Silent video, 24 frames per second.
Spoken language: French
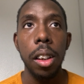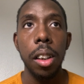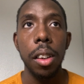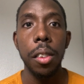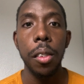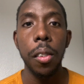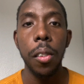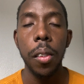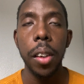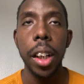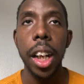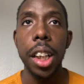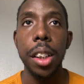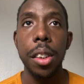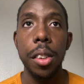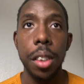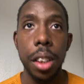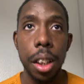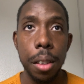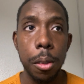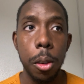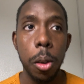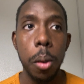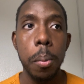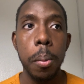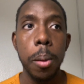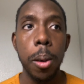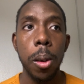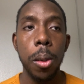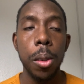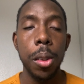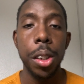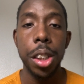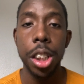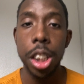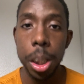dans le cadre de
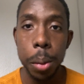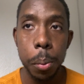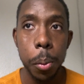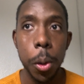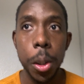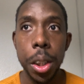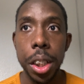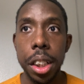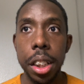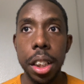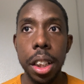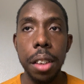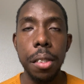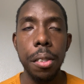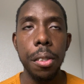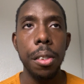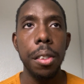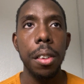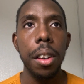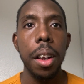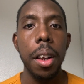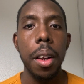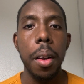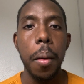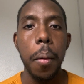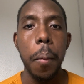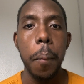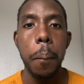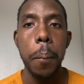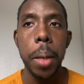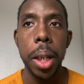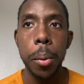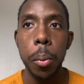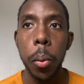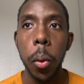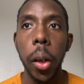développement de dispositifs,
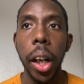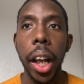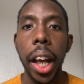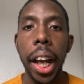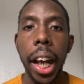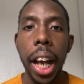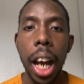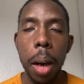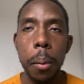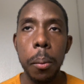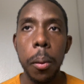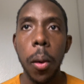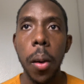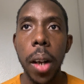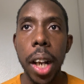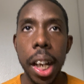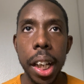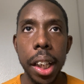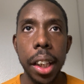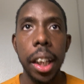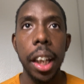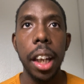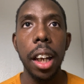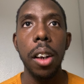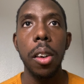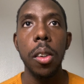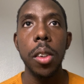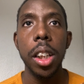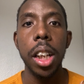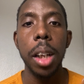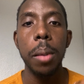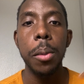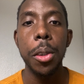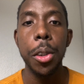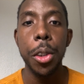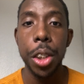mais je pourrais également aider en
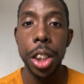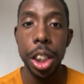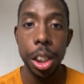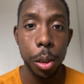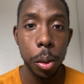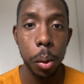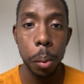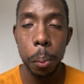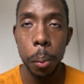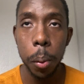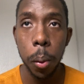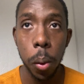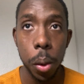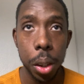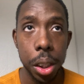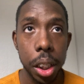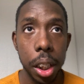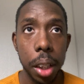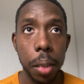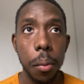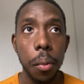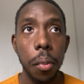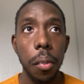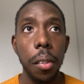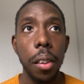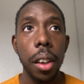termes de gestion de projet.